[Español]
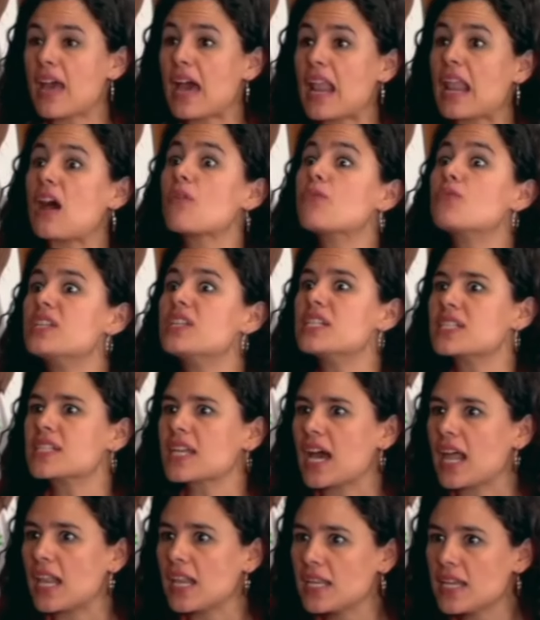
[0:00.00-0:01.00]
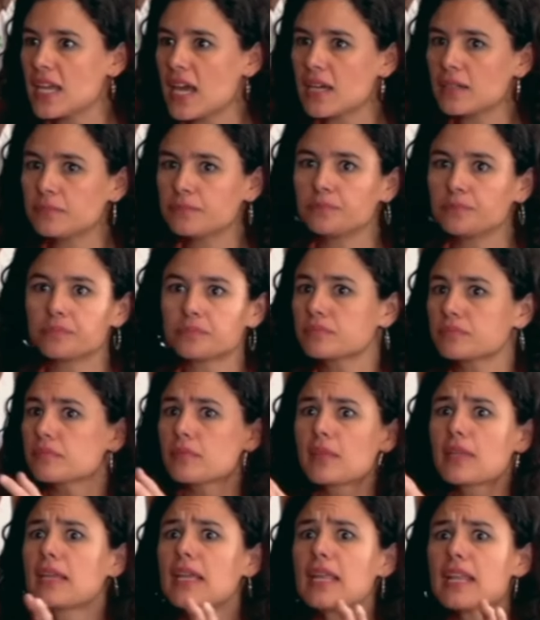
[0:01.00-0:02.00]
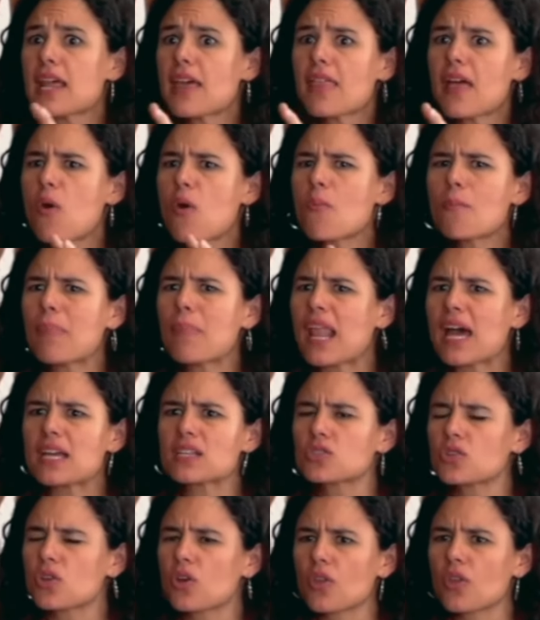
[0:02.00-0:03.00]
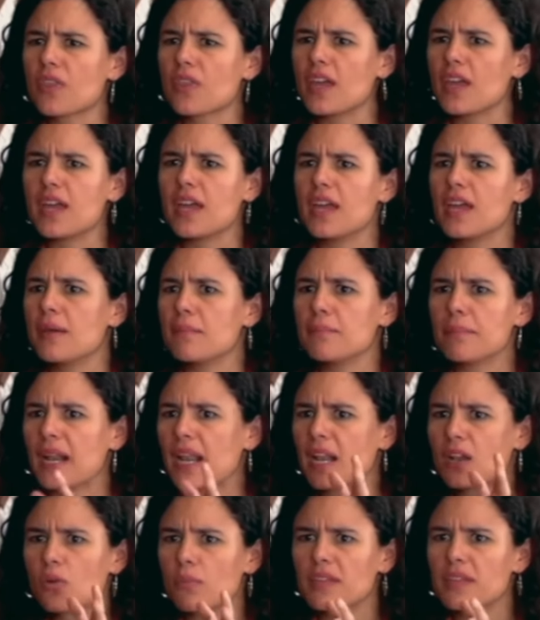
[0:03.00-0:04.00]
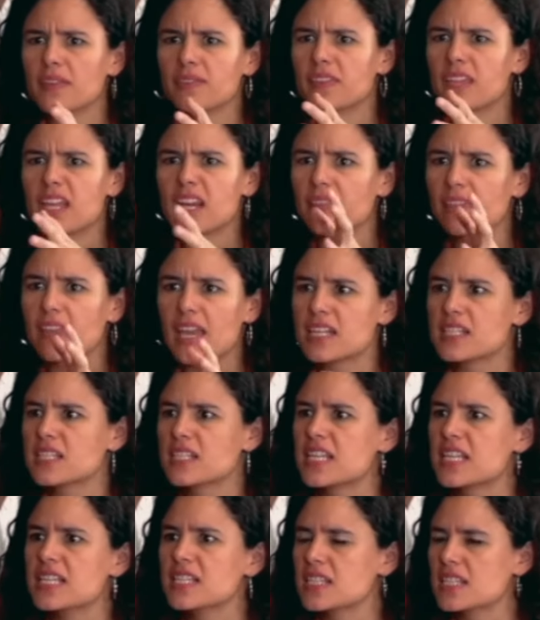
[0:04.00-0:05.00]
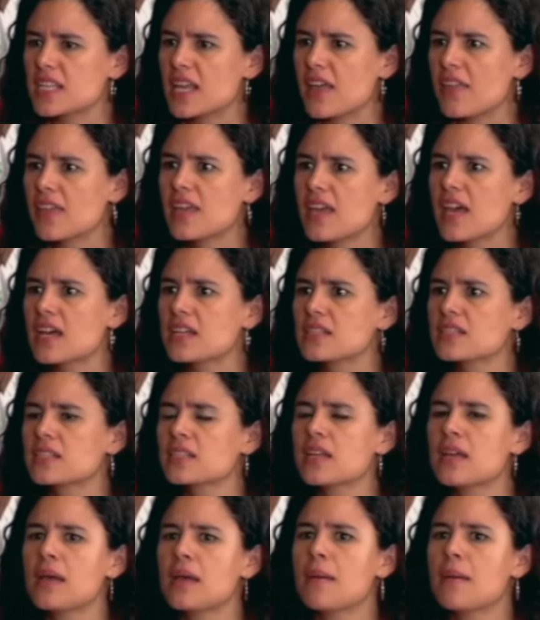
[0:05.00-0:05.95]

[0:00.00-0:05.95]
a la fiscalía le da un plazo de, para no mentir, 10, 15 días